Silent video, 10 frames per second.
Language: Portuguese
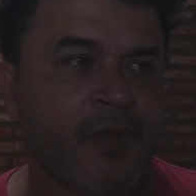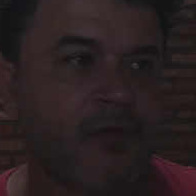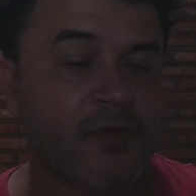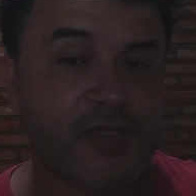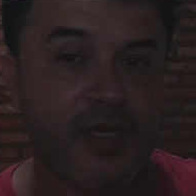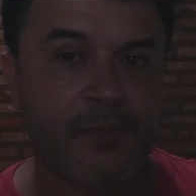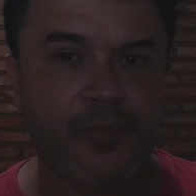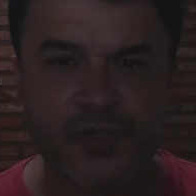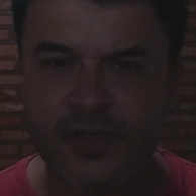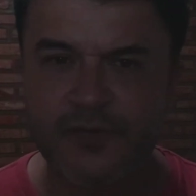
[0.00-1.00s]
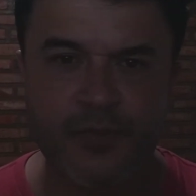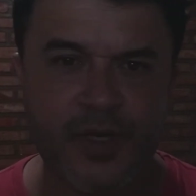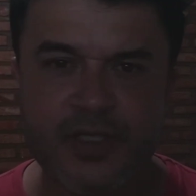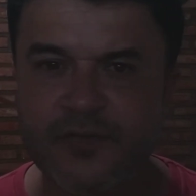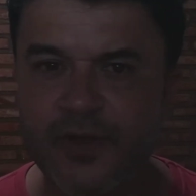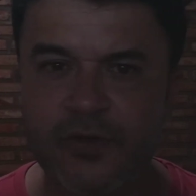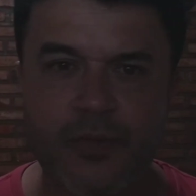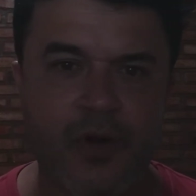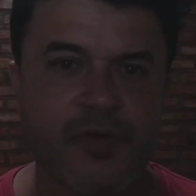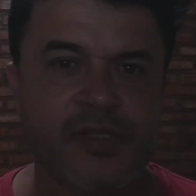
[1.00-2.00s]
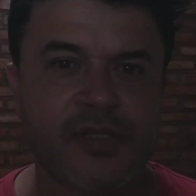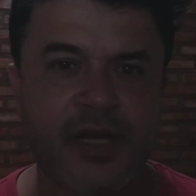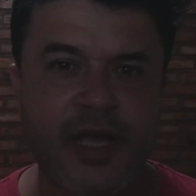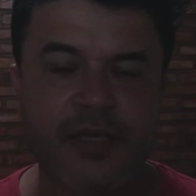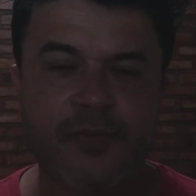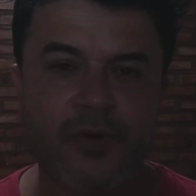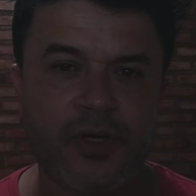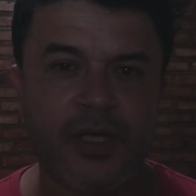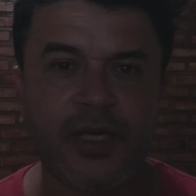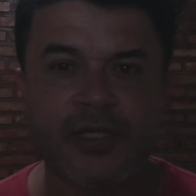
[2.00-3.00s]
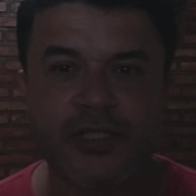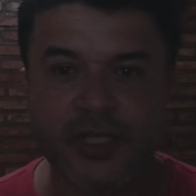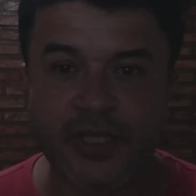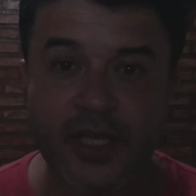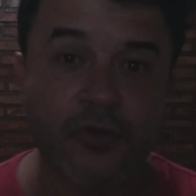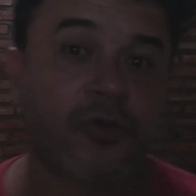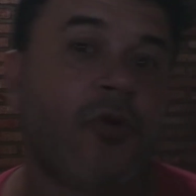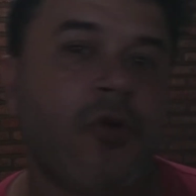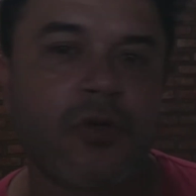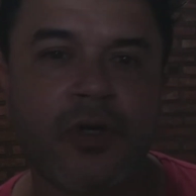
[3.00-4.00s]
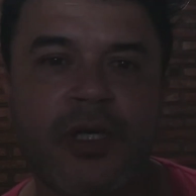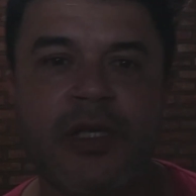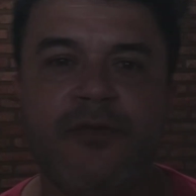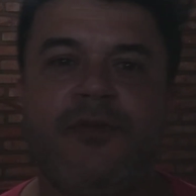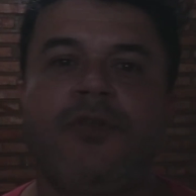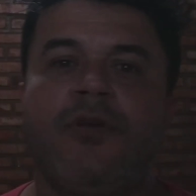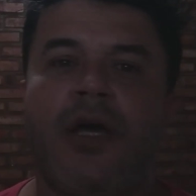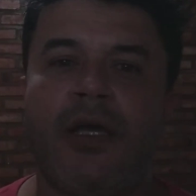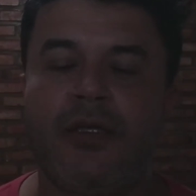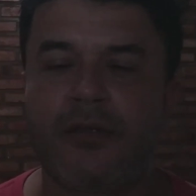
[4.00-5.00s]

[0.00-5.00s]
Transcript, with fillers: você possivelmente vai tomar um strike porque já tem o dono aquele vídeo lá.